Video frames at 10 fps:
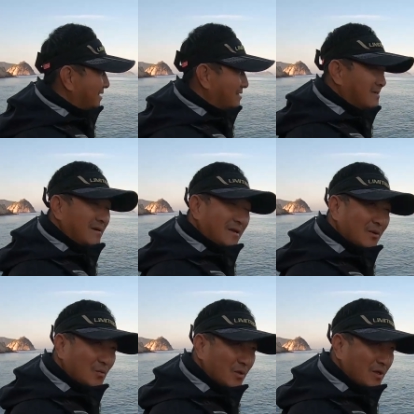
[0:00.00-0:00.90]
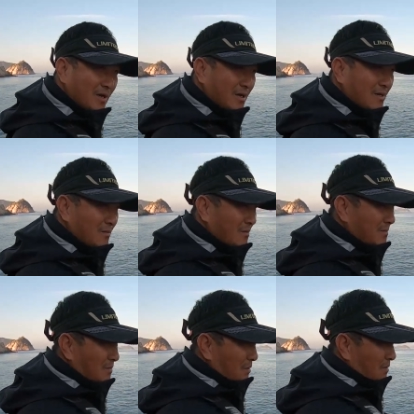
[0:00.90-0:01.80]
낚시를 하다 보니까 예.
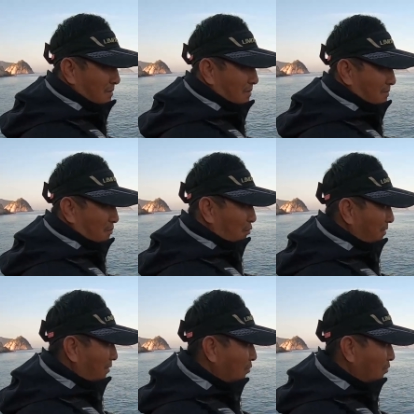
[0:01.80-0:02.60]
뭐 몸이나